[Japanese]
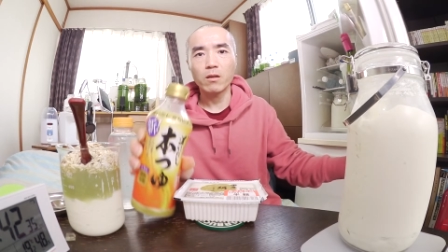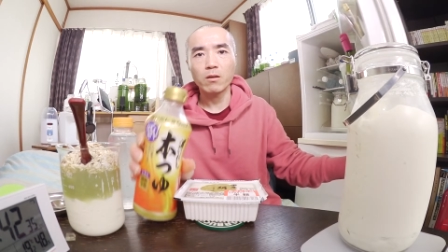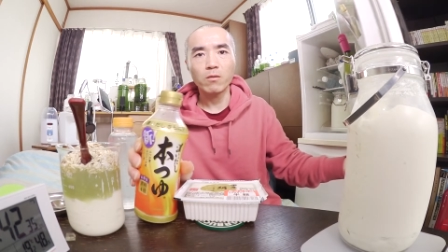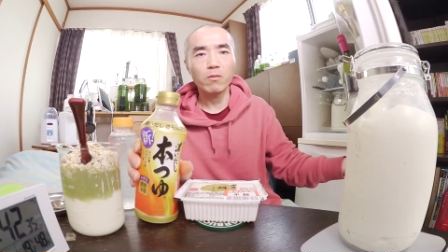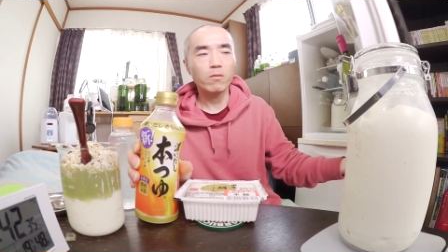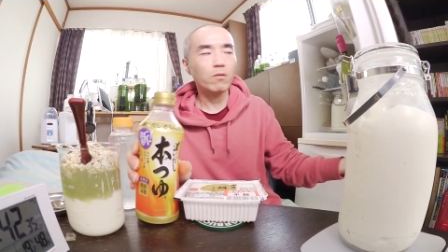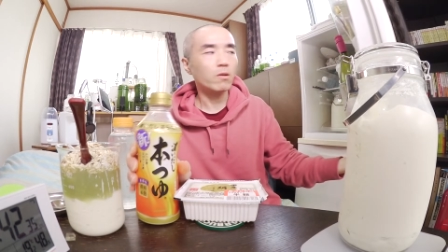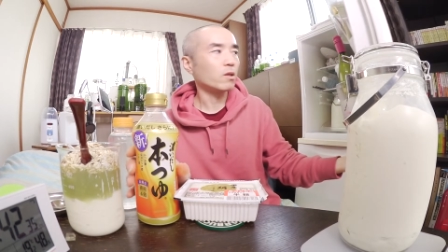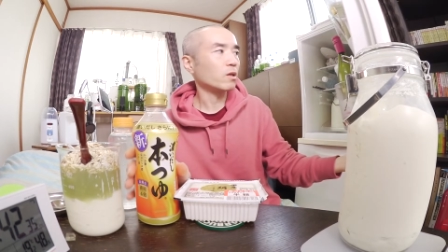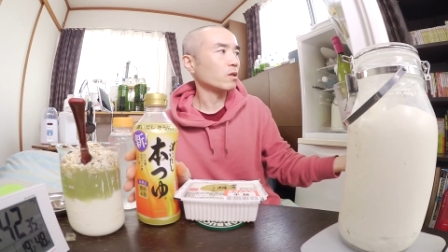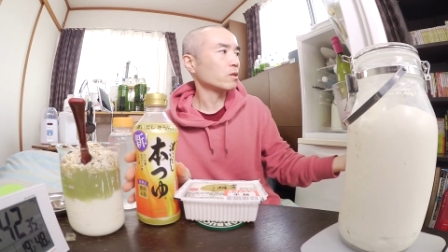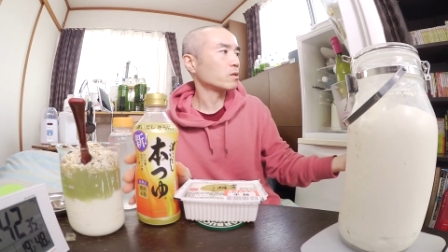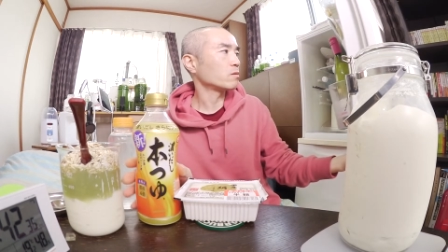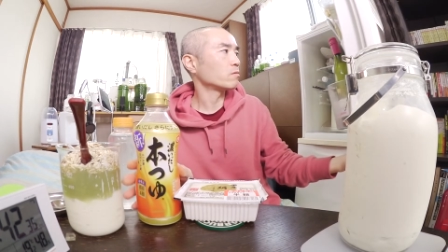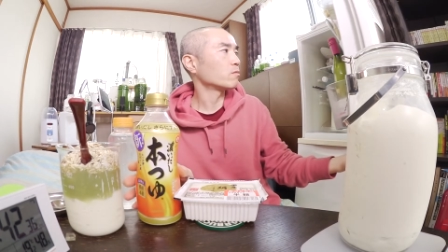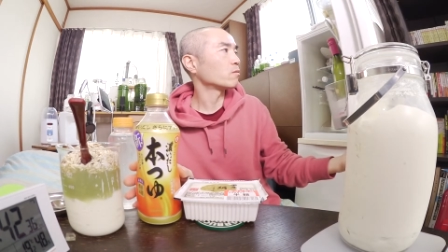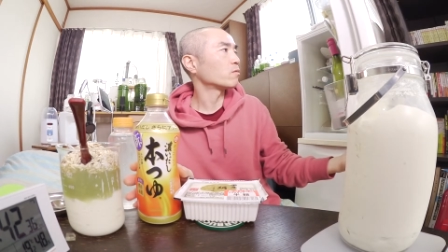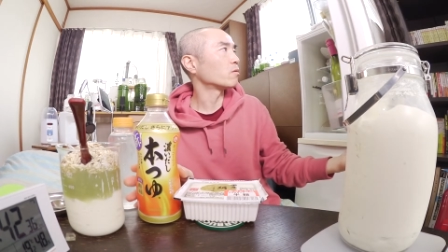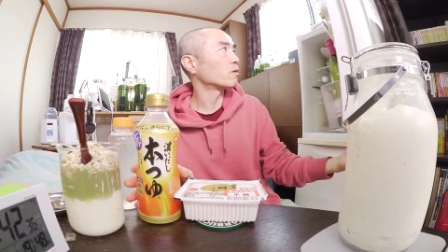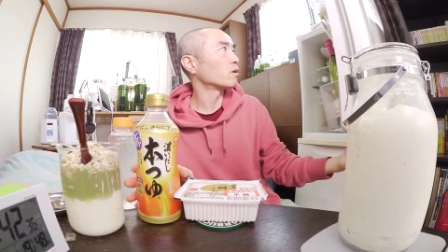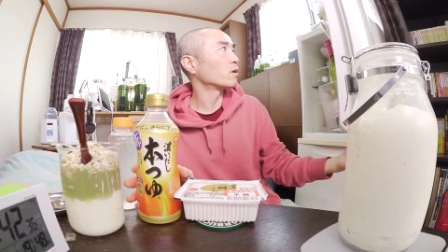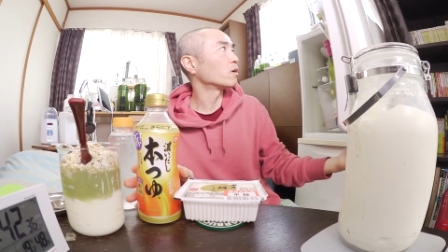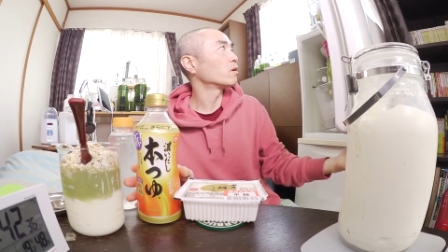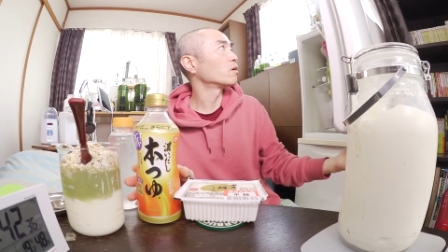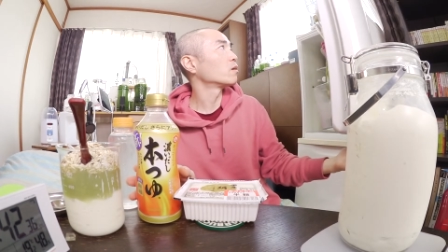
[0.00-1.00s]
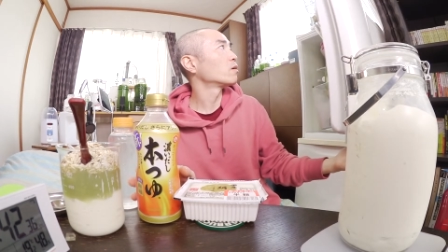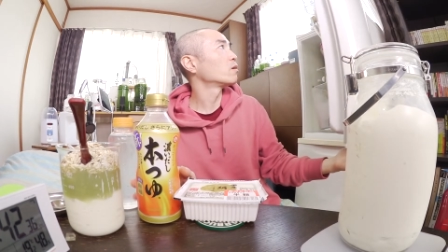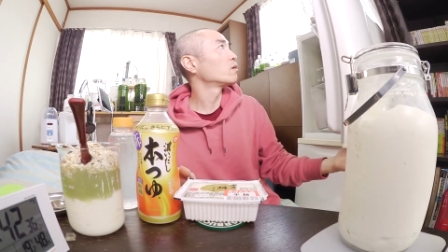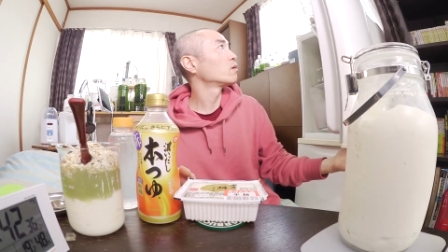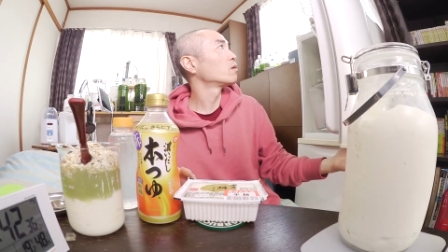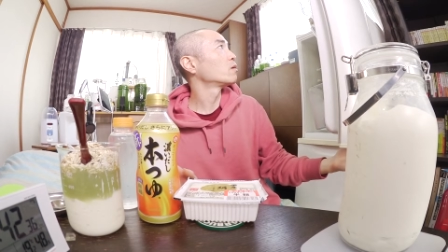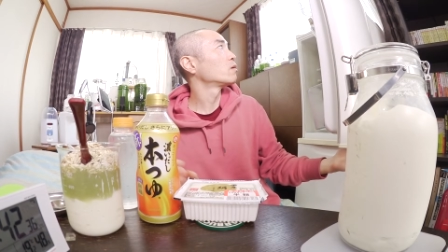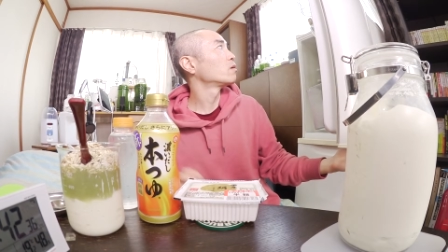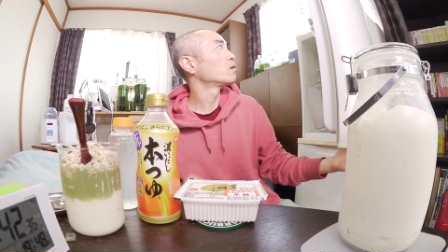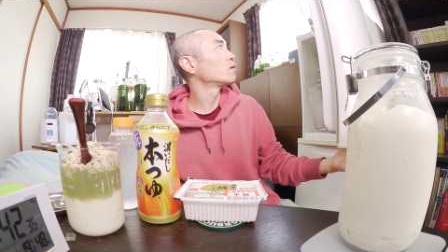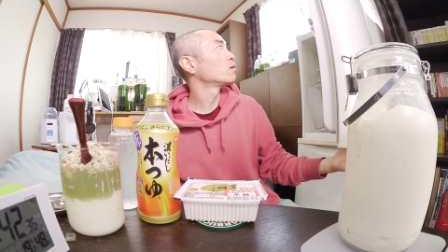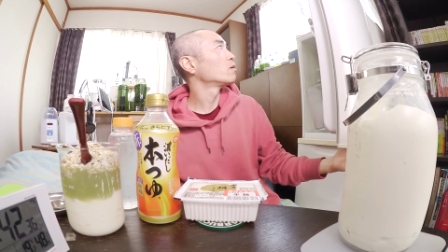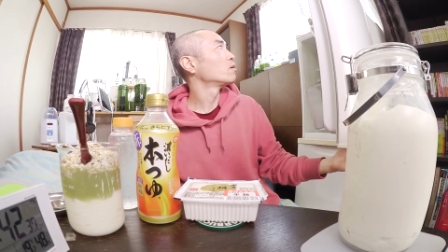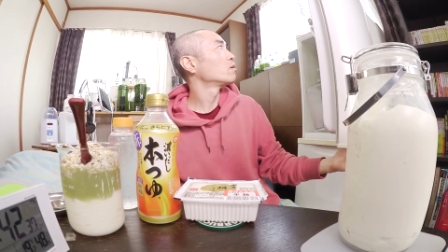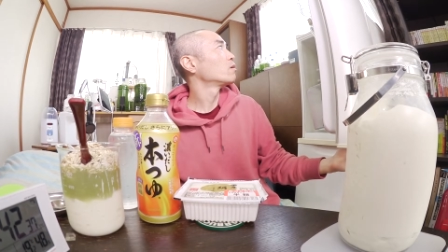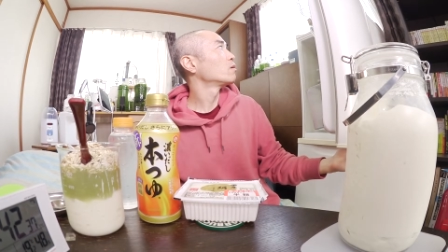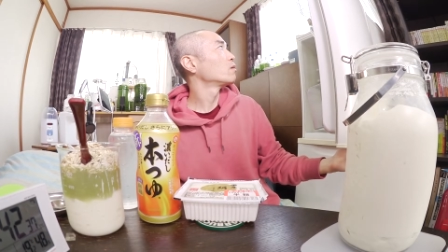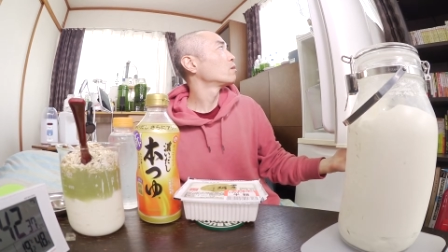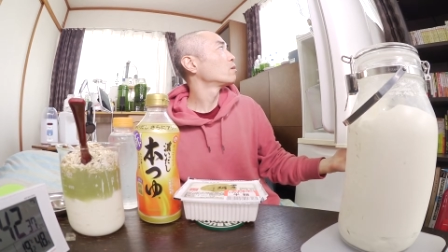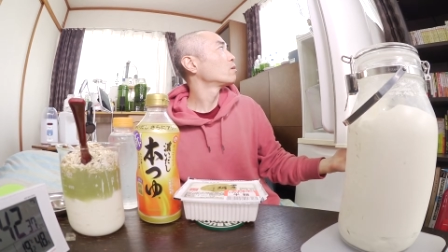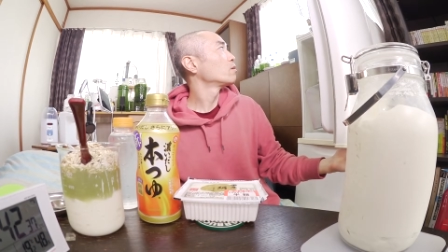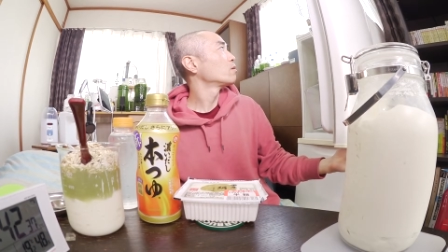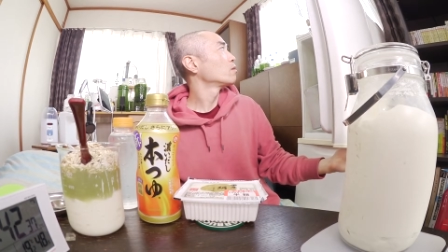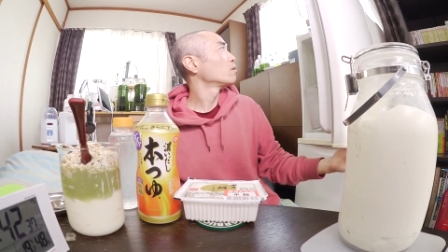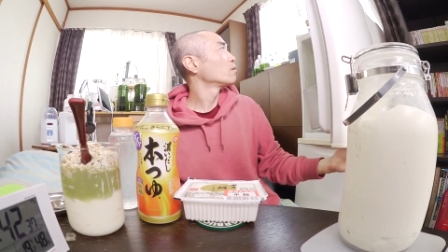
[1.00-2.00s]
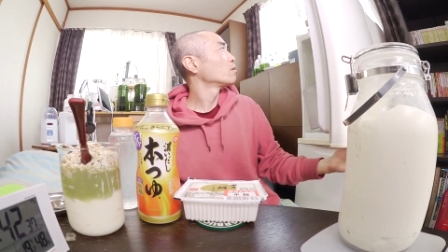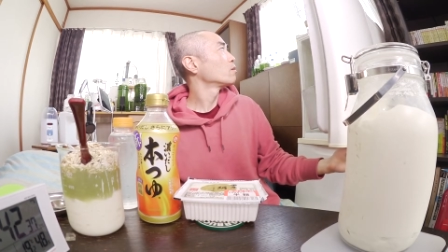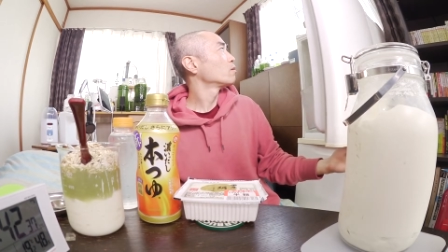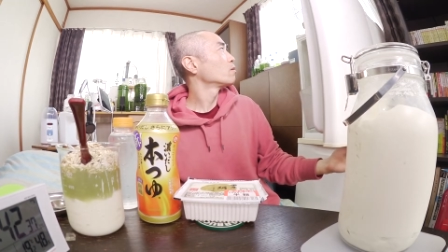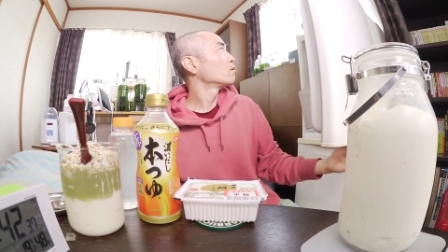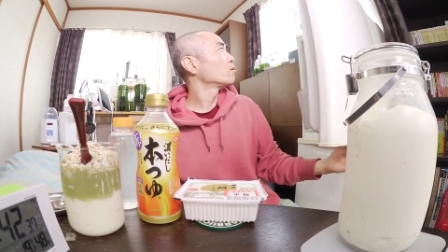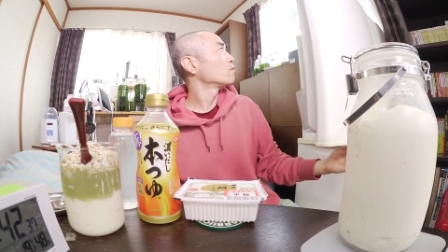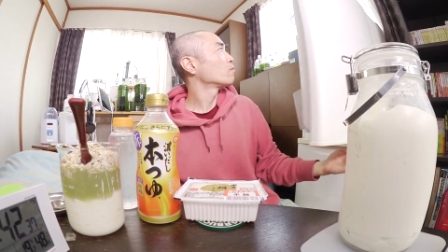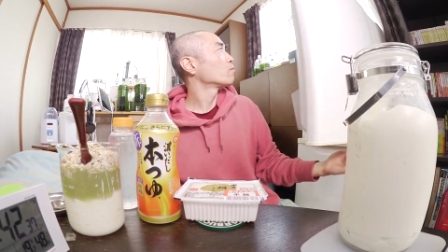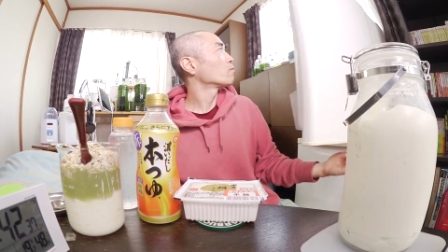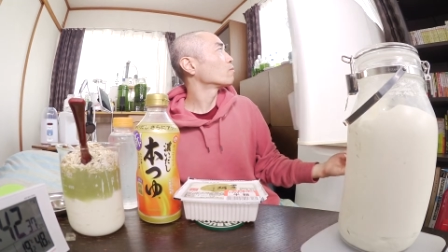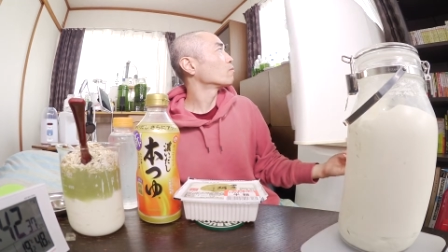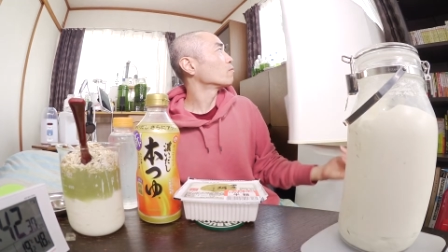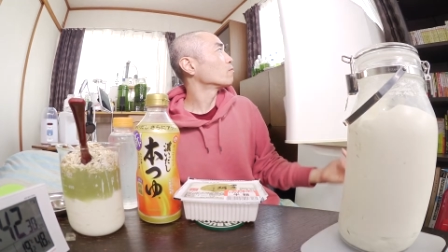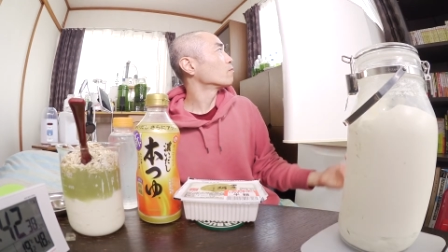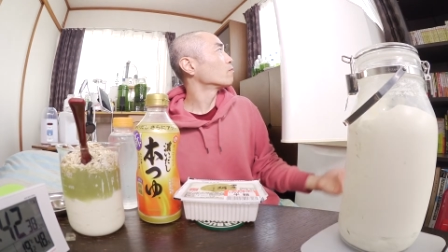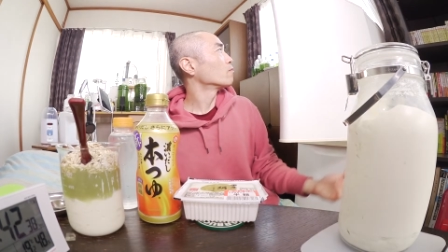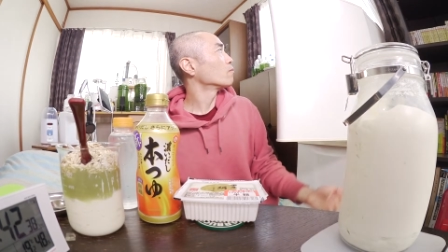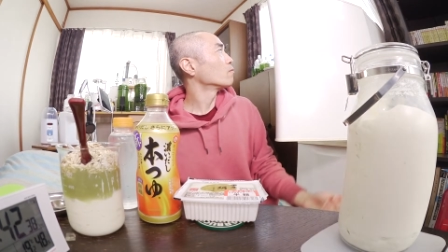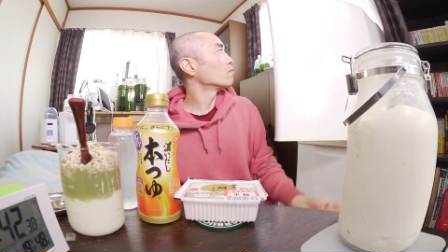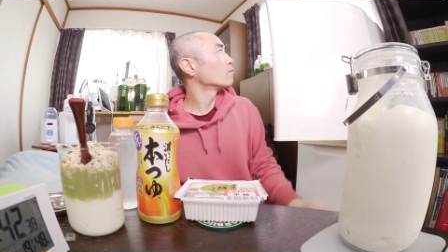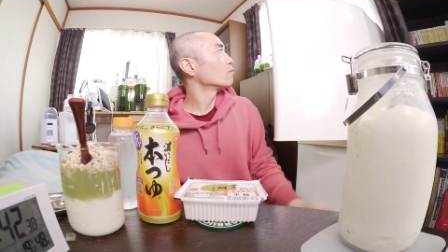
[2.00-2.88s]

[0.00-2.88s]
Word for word: 本出しのこれうん